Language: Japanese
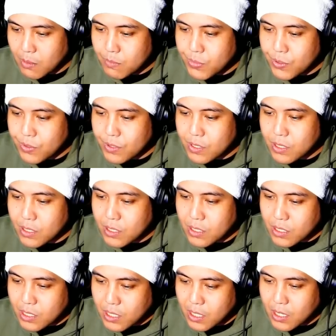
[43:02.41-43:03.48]
分
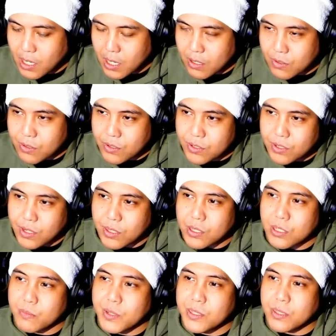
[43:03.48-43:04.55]
家が崩れて
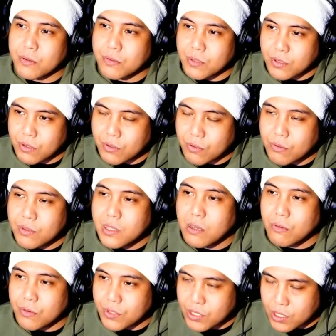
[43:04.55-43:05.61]
しまってるんですよ。そんな
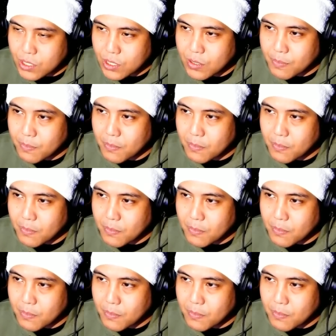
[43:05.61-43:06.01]
お家、